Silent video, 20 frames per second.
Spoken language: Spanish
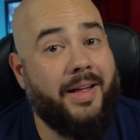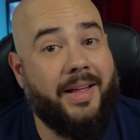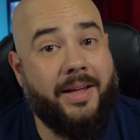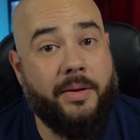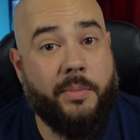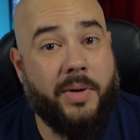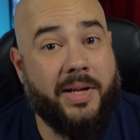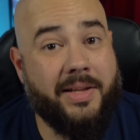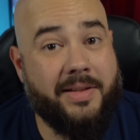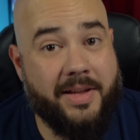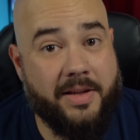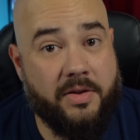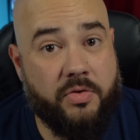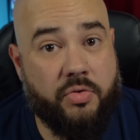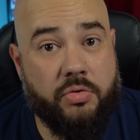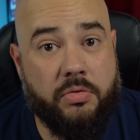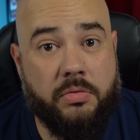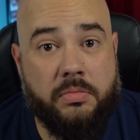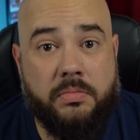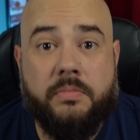Además de
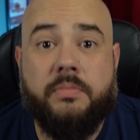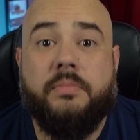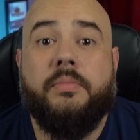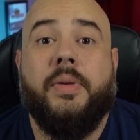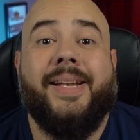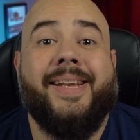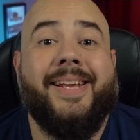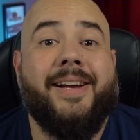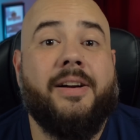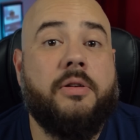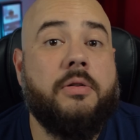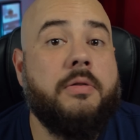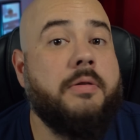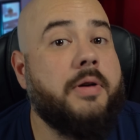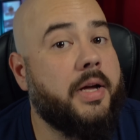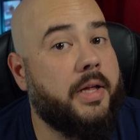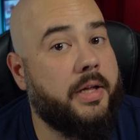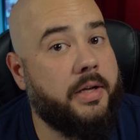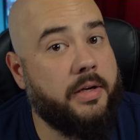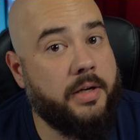eso, venían con
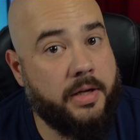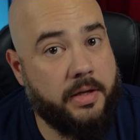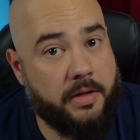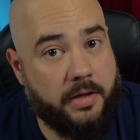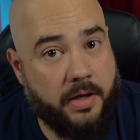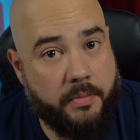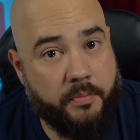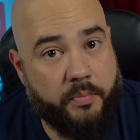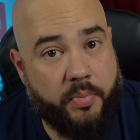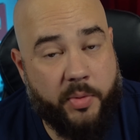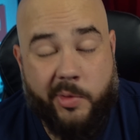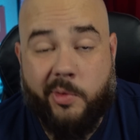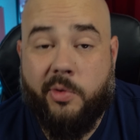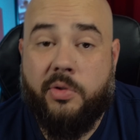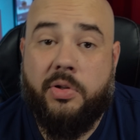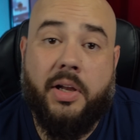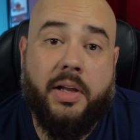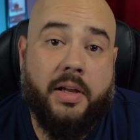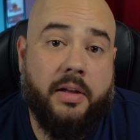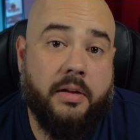cadena de tiempo,
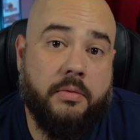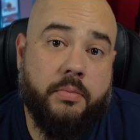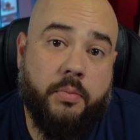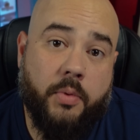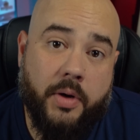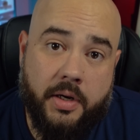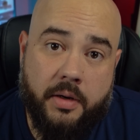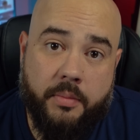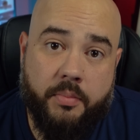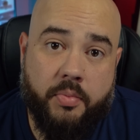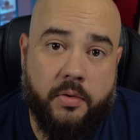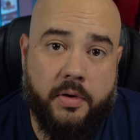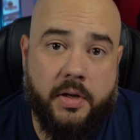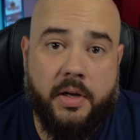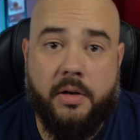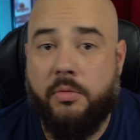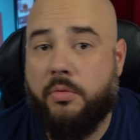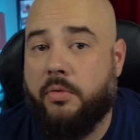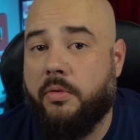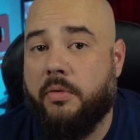cosa que es buena porque
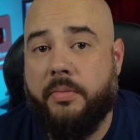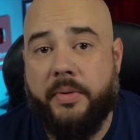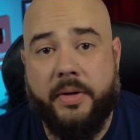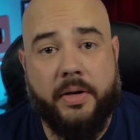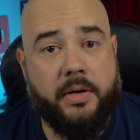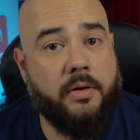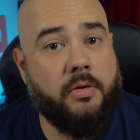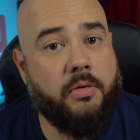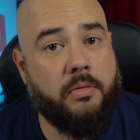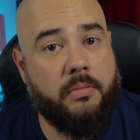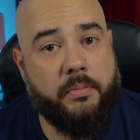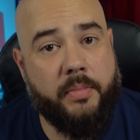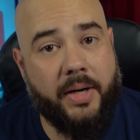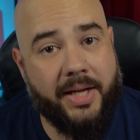algunos vienen con